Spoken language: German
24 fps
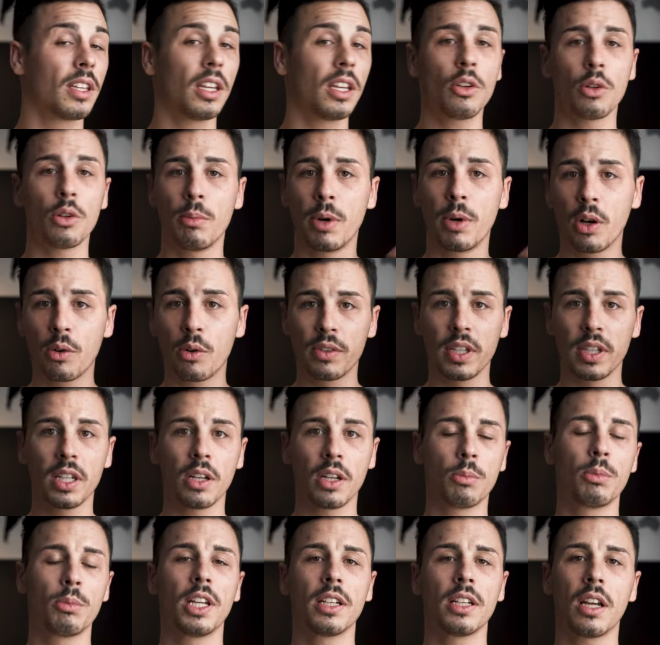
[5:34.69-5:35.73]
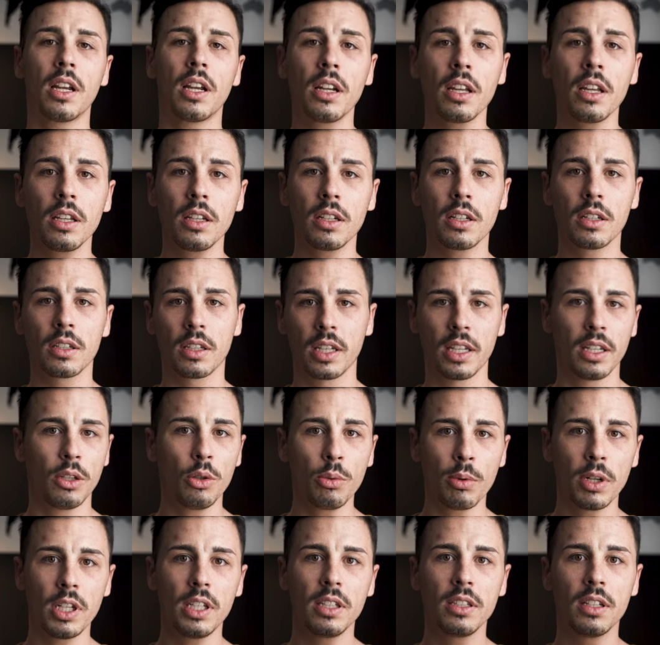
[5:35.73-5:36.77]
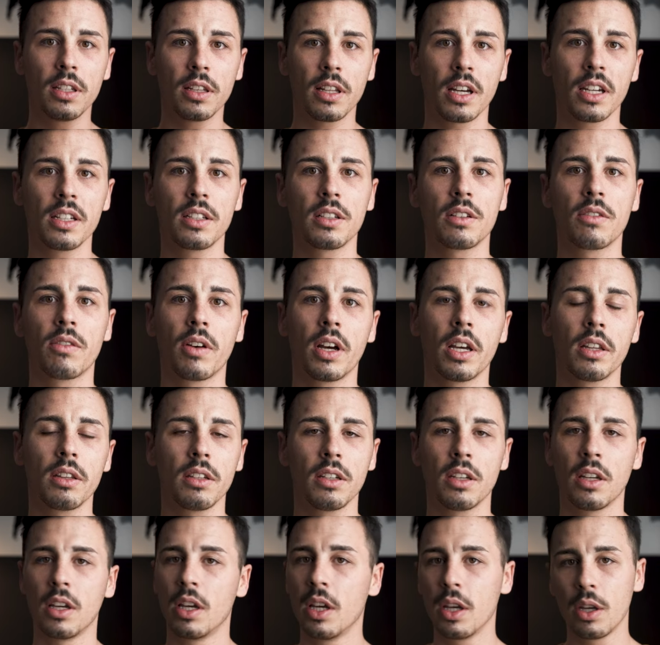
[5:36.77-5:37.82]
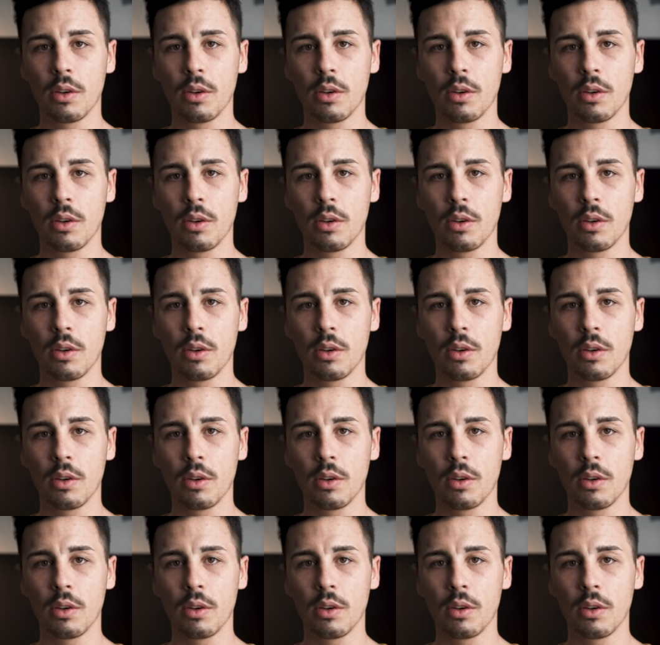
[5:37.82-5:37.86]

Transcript: geht auch mal auf die komplett andere, gegenüberliegende Seite quasi.